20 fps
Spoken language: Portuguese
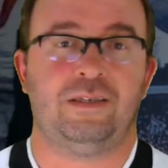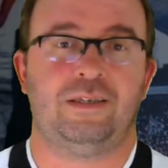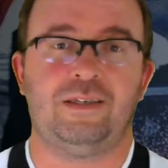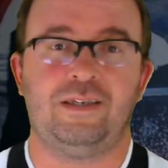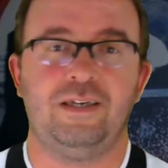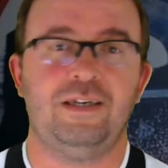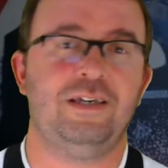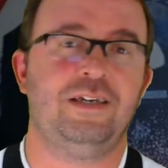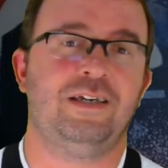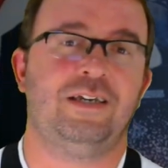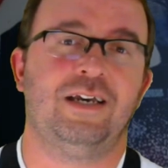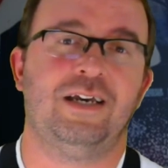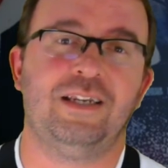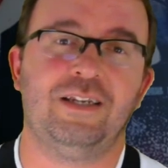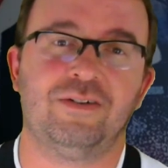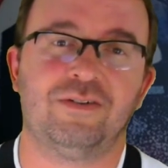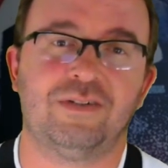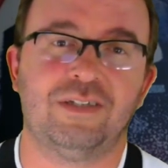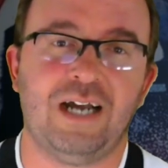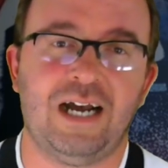Sim,
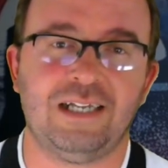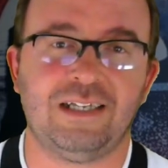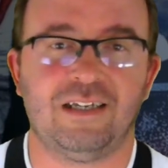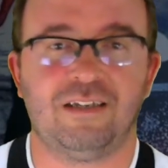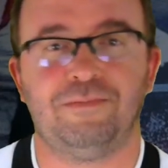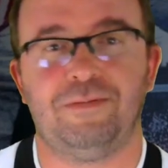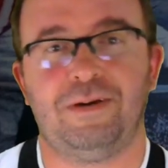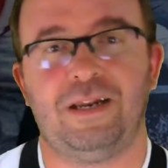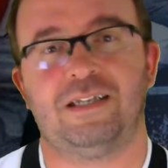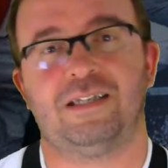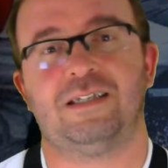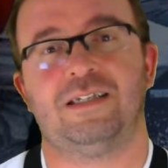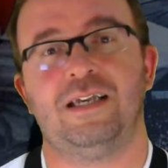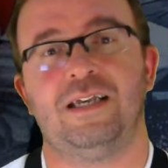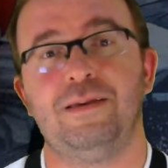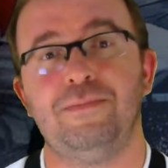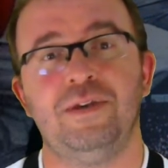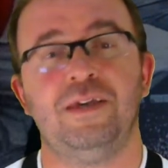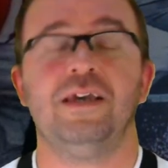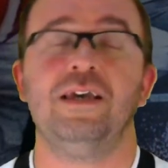queridos, datas para
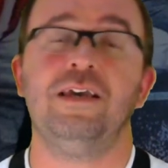semi